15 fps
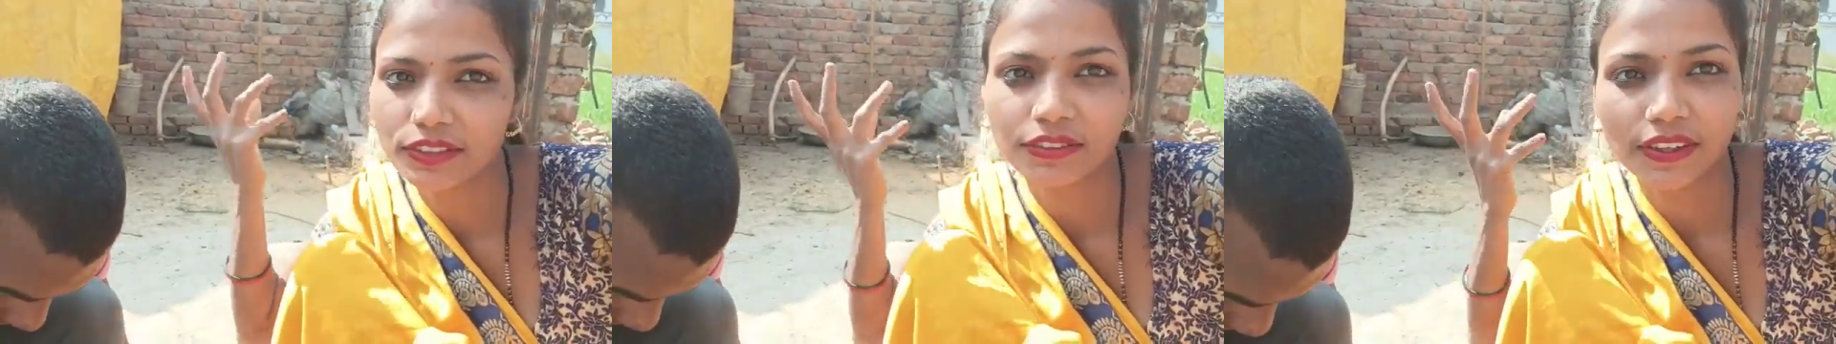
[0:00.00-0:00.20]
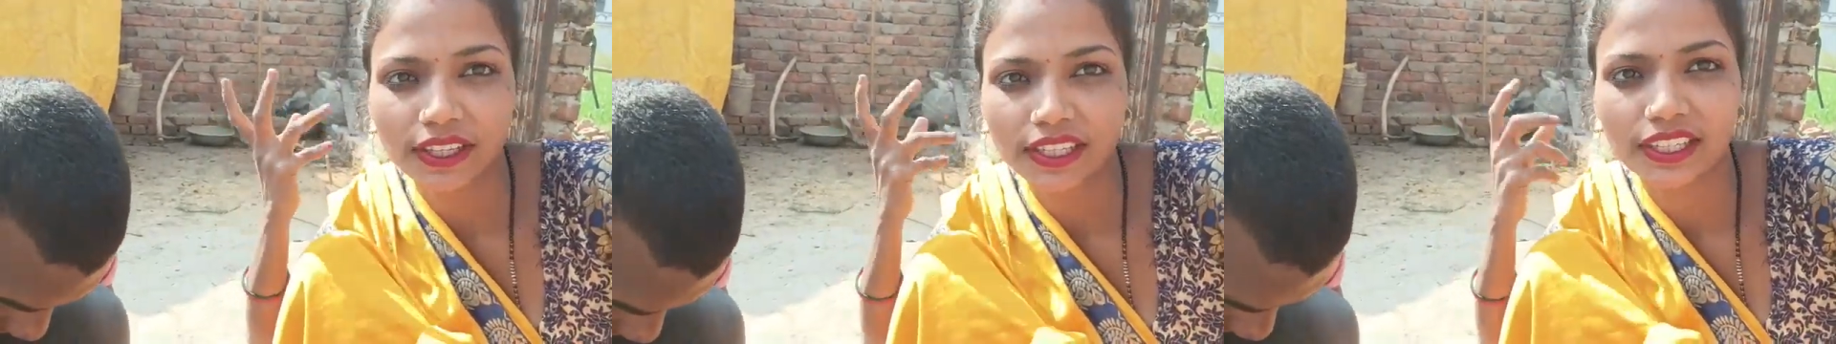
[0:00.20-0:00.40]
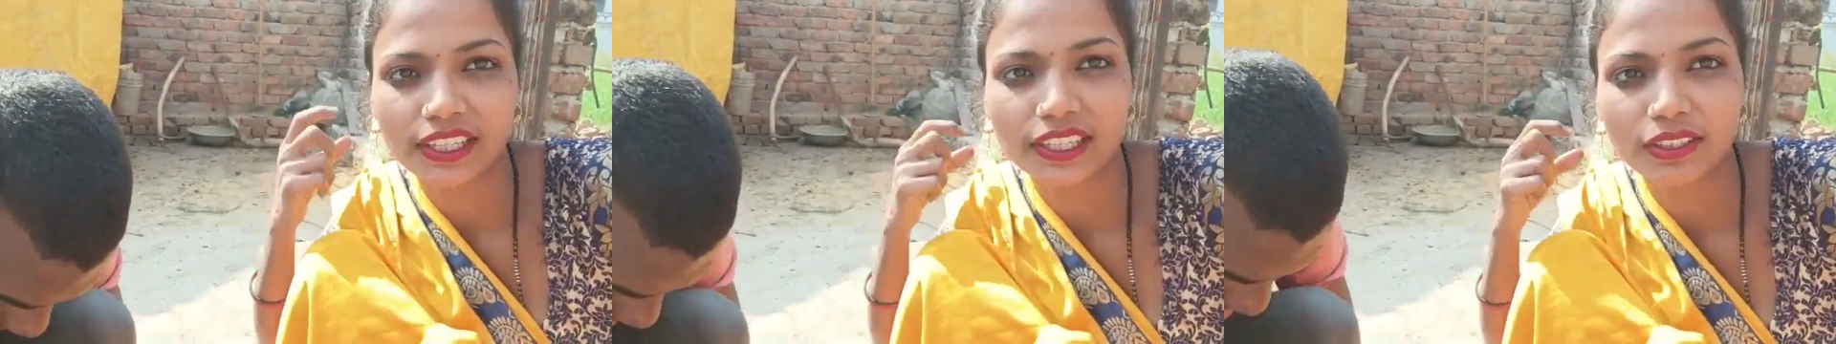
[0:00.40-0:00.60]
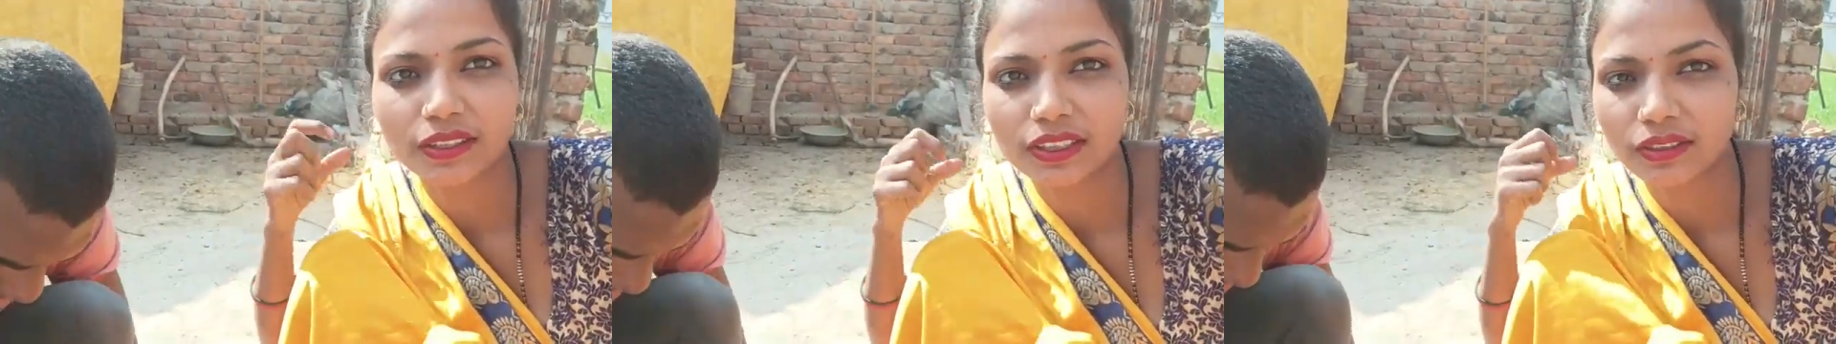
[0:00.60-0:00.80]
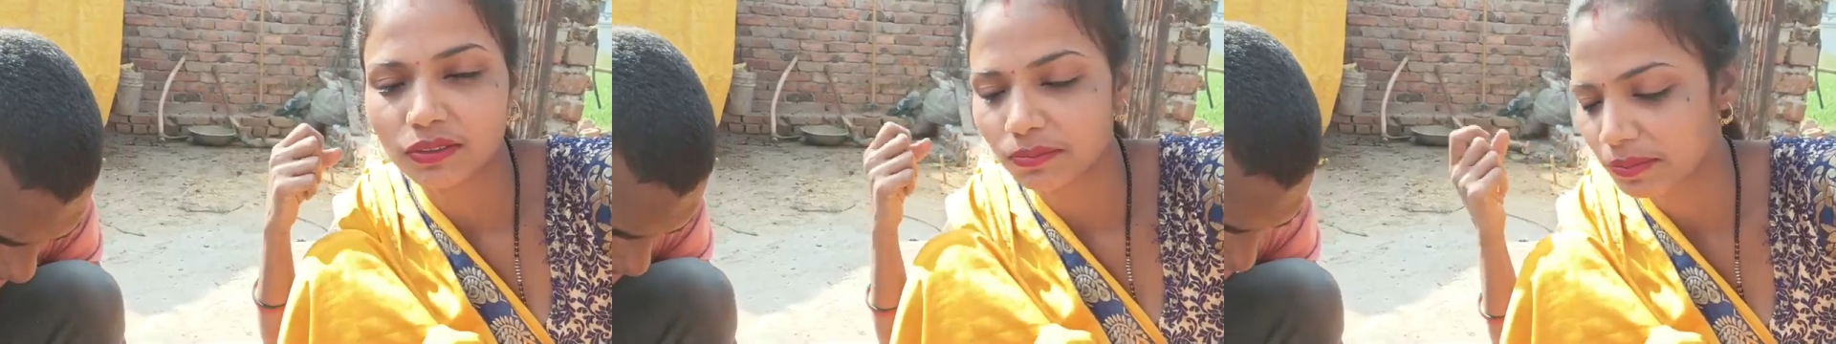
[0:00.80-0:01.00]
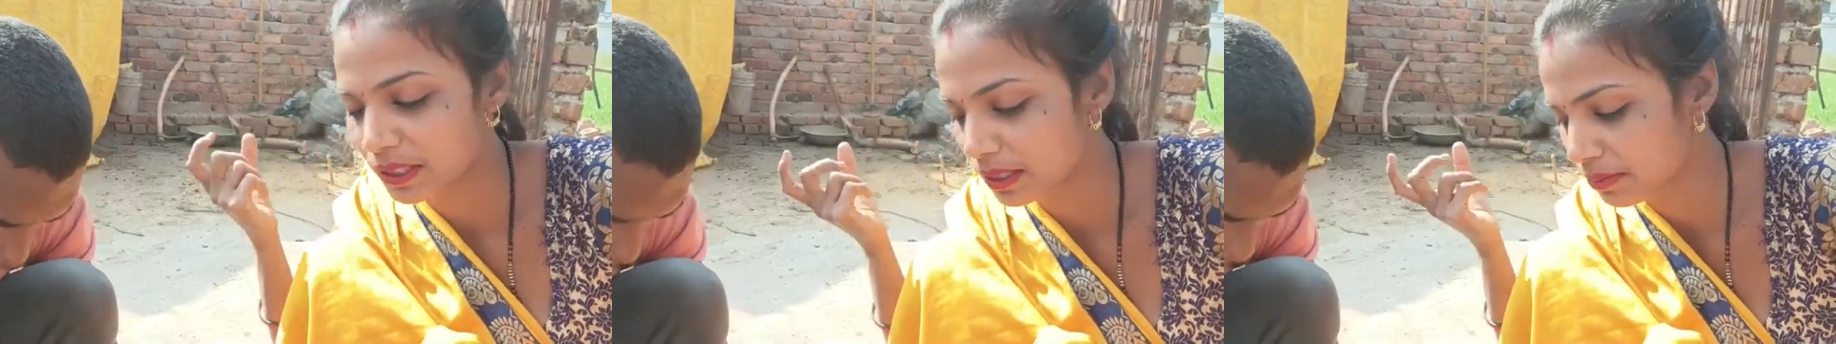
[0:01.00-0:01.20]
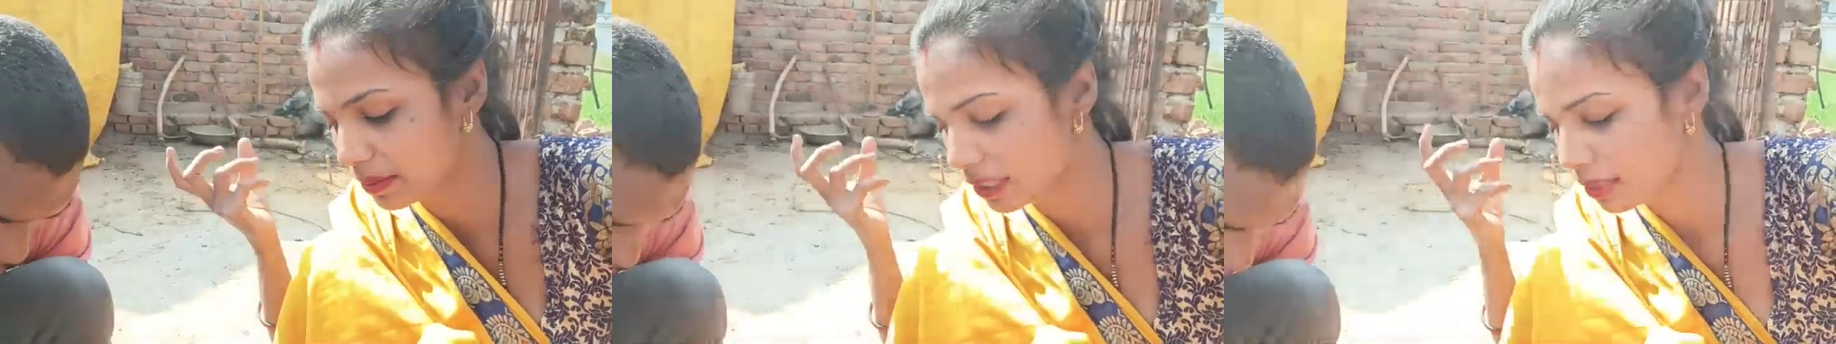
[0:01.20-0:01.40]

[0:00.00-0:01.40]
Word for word: फिर फेंकेंगे फिर हम्म।